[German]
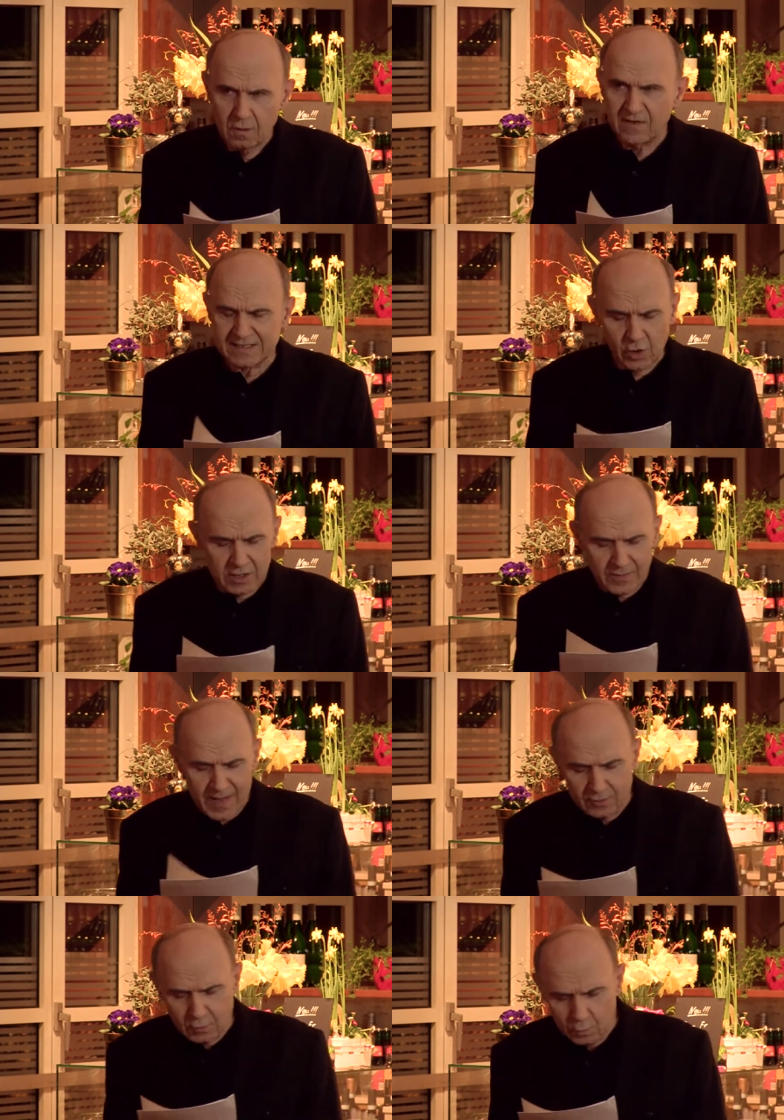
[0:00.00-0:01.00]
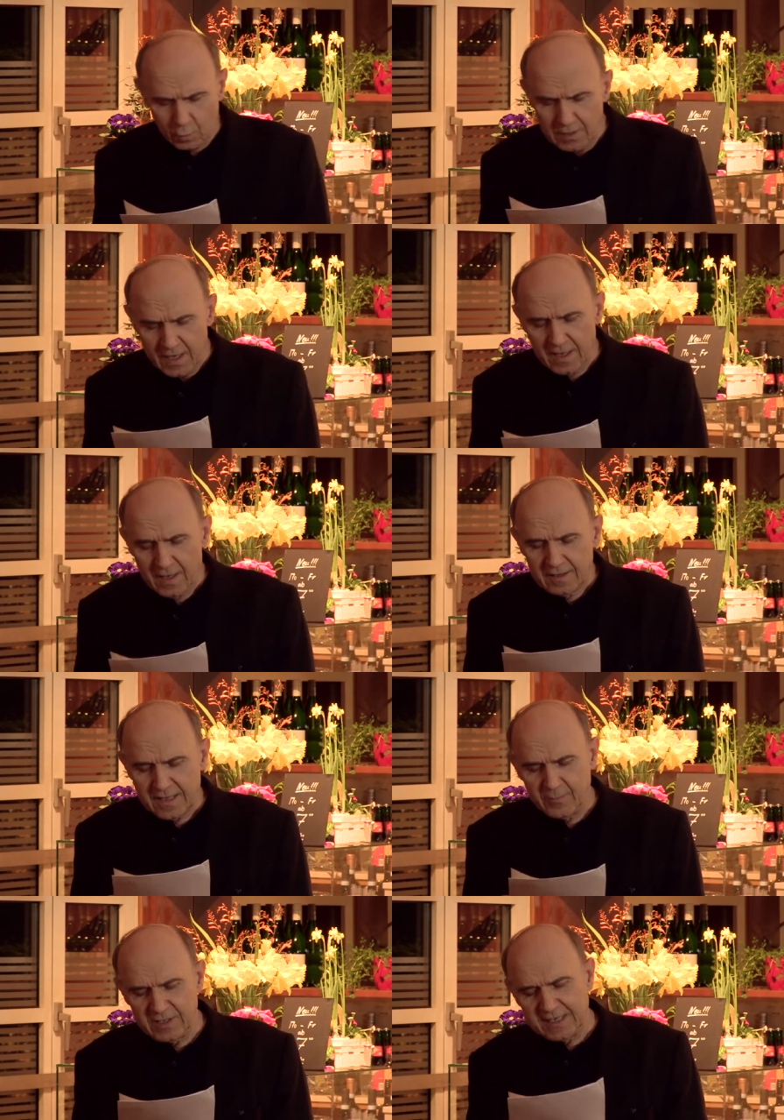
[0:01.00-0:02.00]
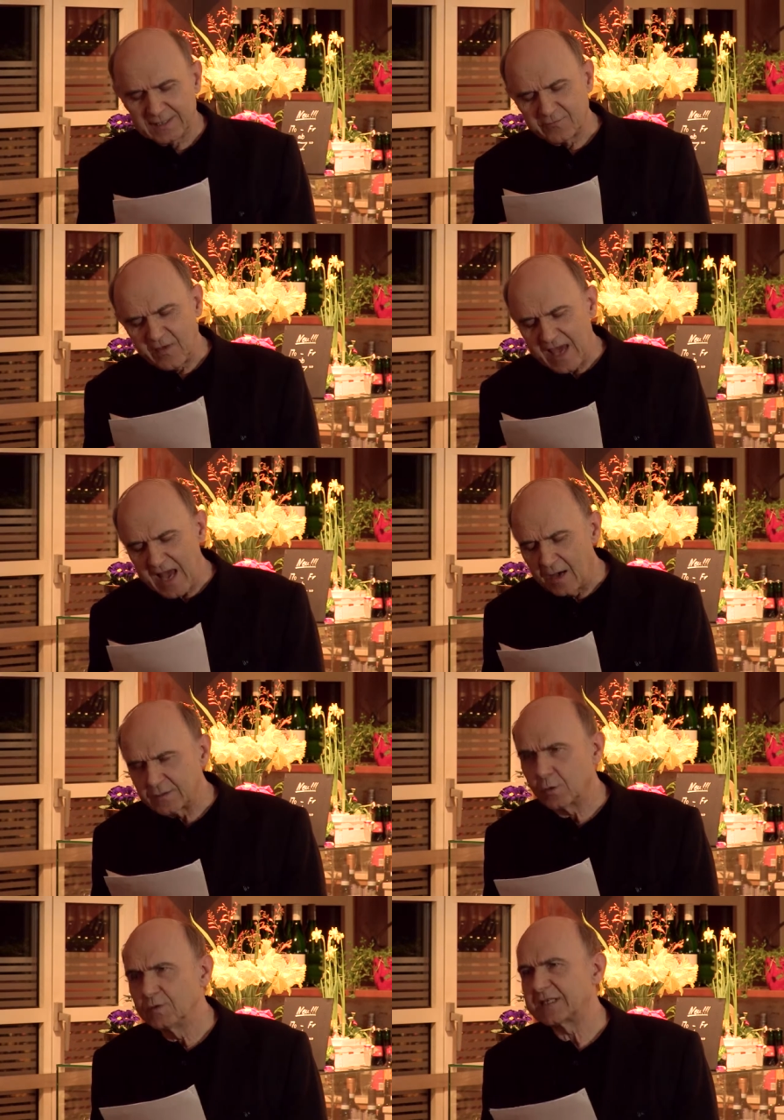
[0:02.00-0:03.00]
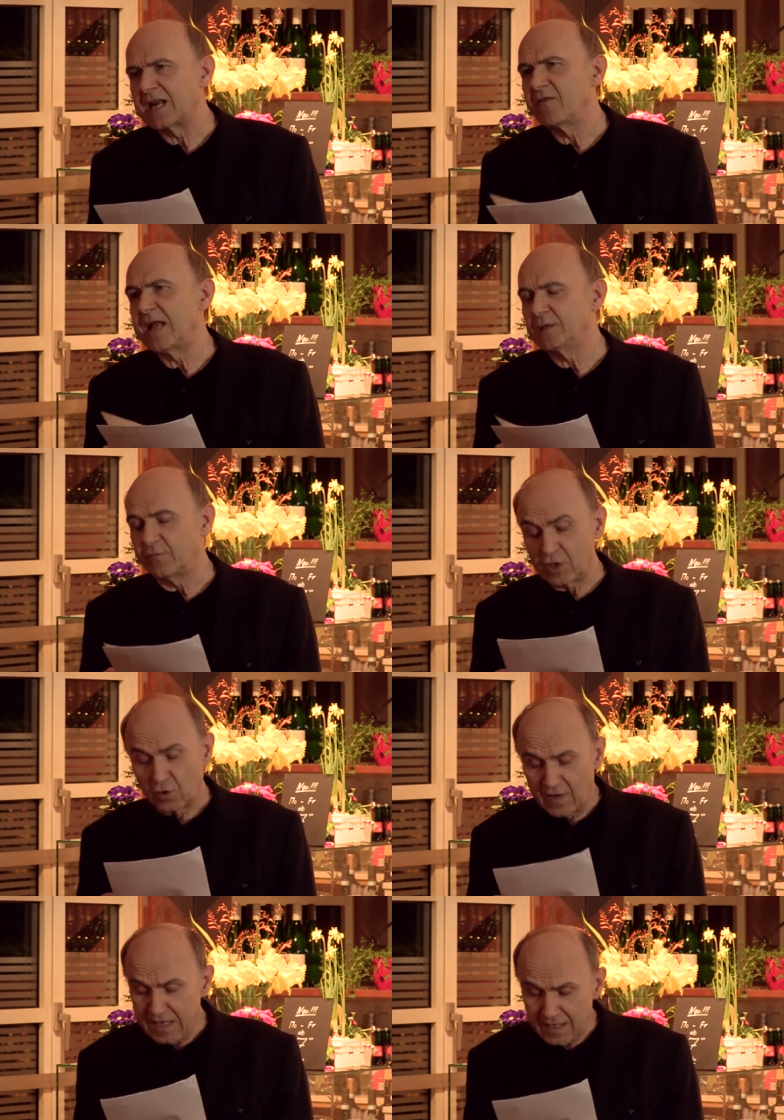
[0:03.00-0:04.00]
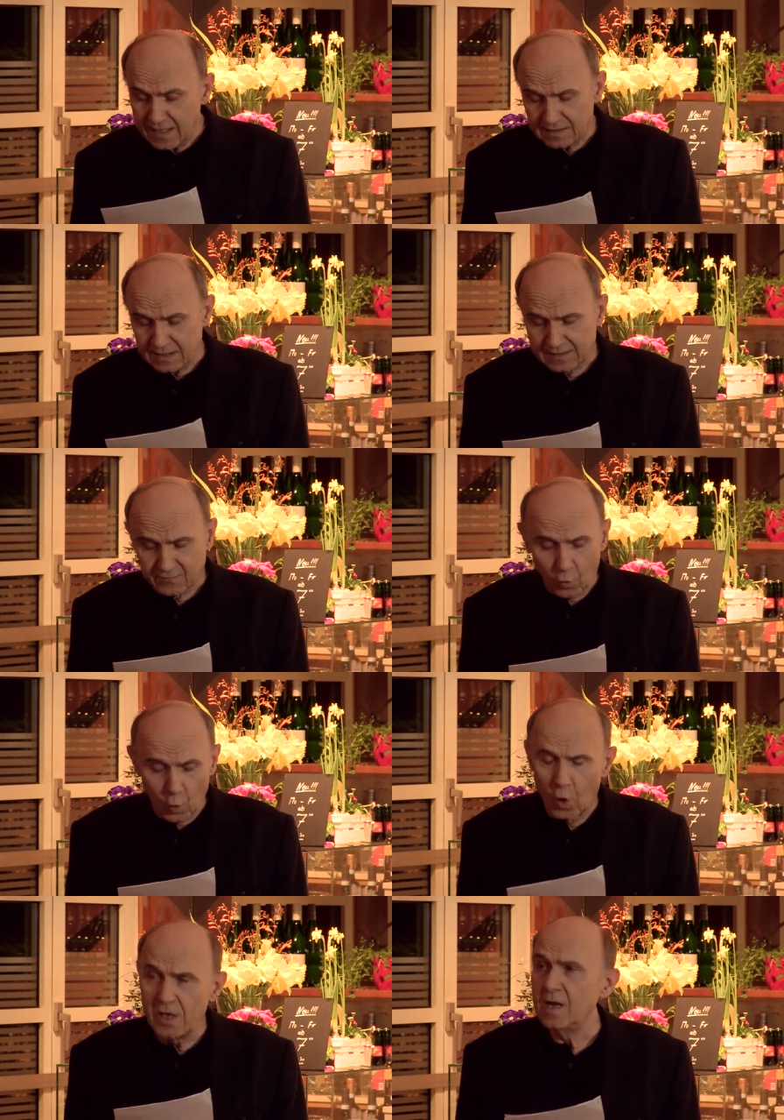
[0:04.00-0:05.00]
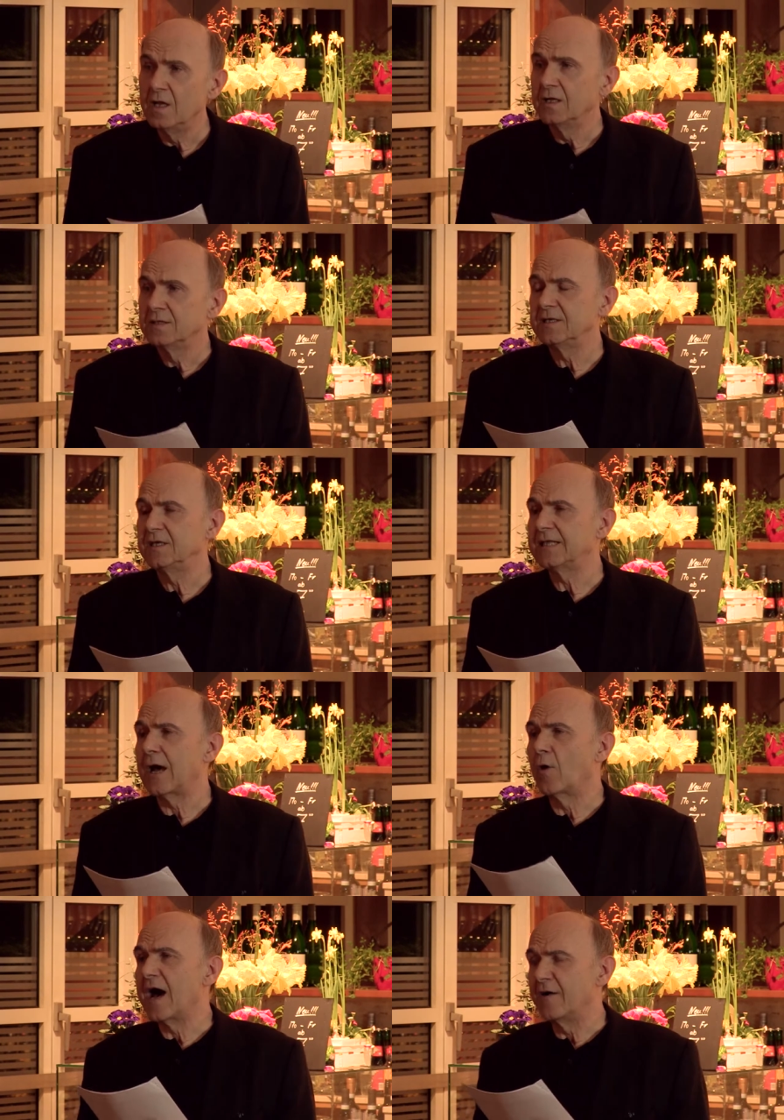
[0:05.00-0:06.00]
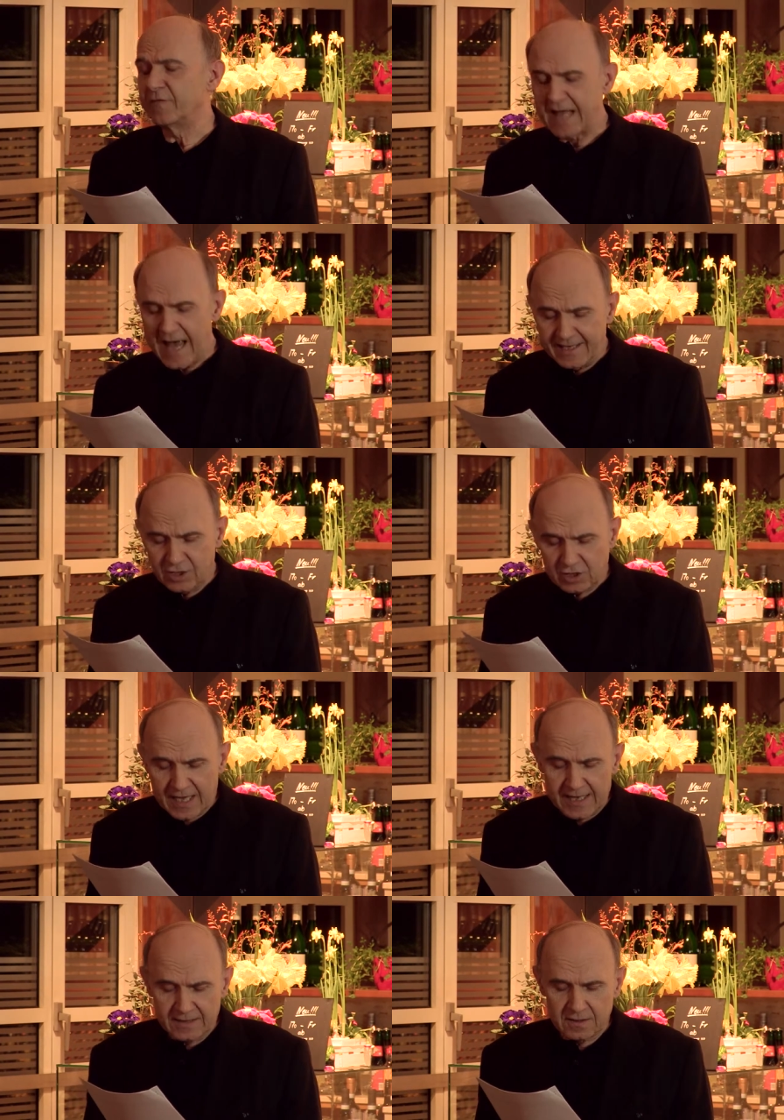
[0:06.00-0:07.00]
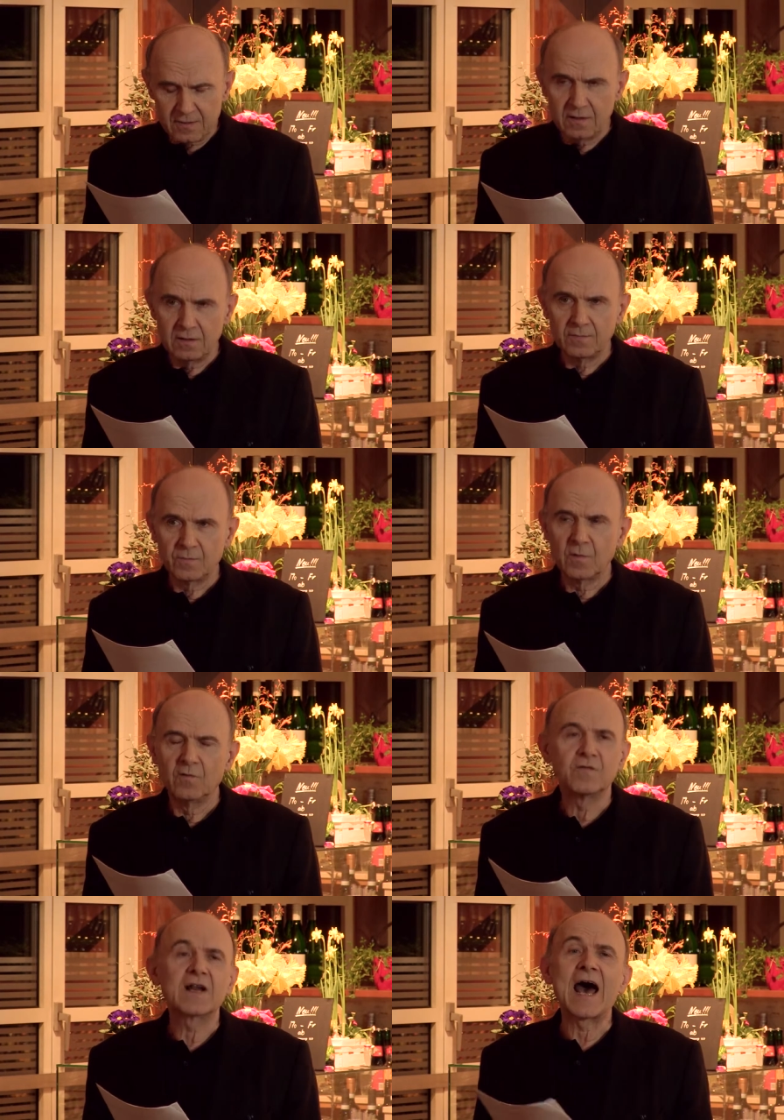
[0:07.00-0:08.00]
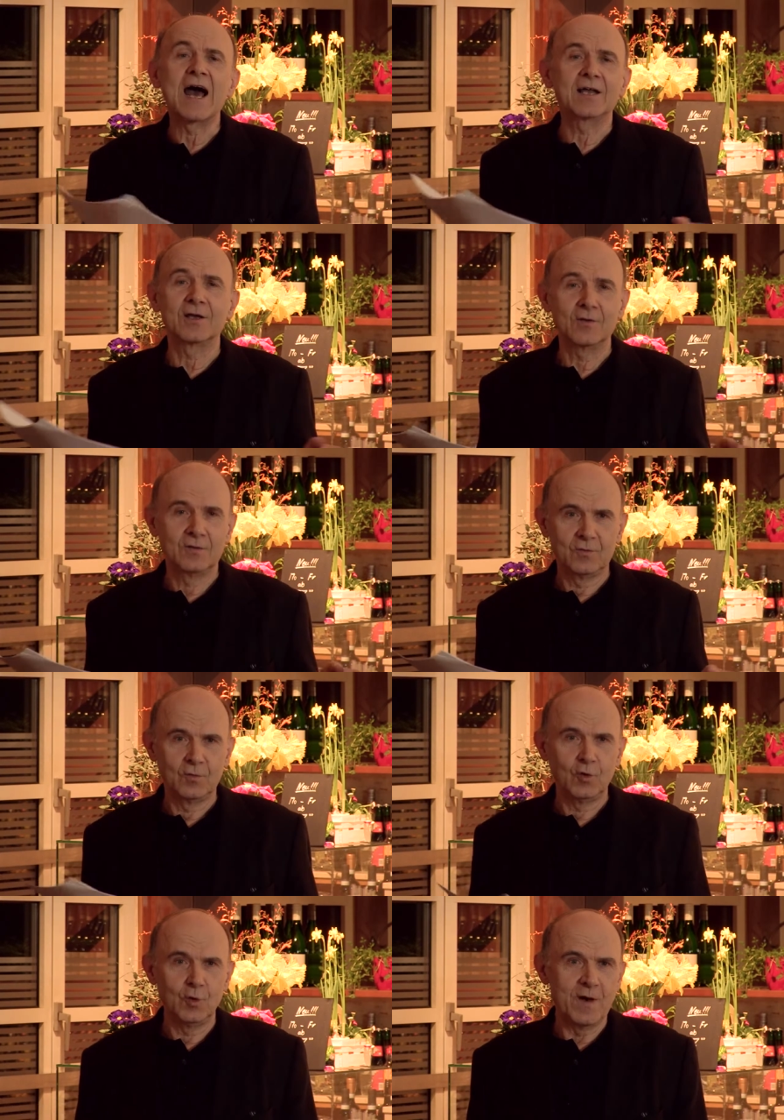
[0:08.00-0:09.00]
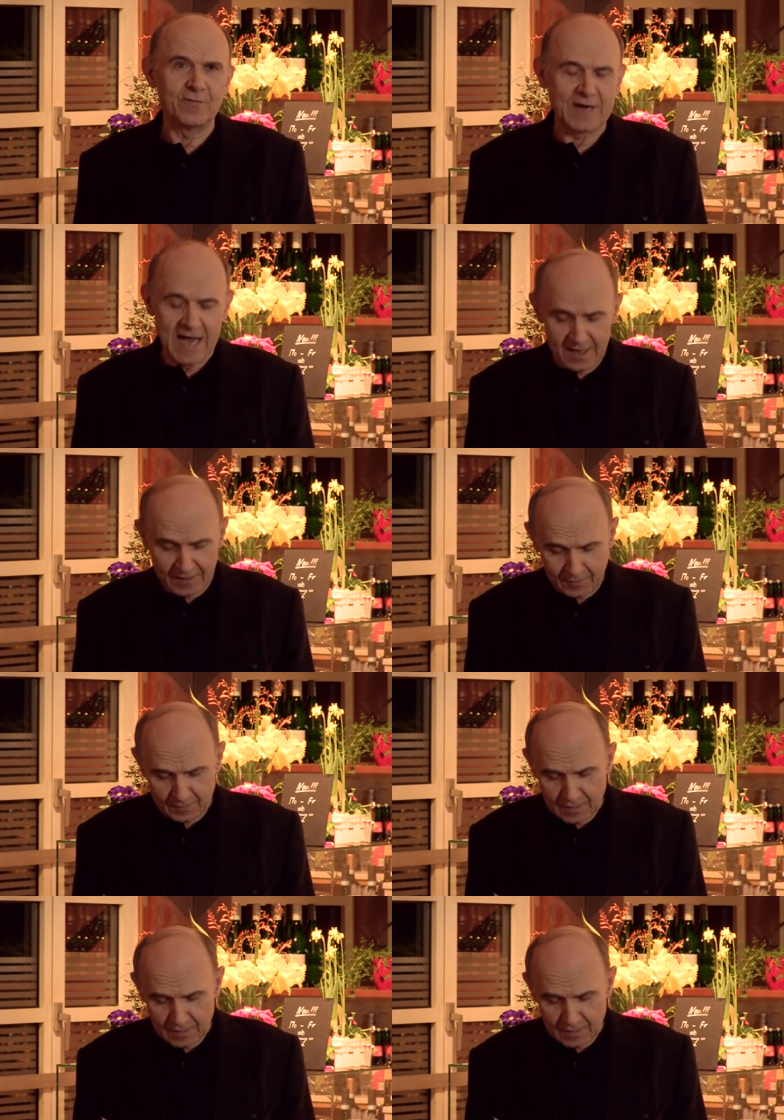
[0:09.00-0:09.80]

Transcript: Was könnte man tun, damit das Weh aus unserer Welt verschwindet, das Wohl sich dauerhaft einstellt? Fragen über Fragen.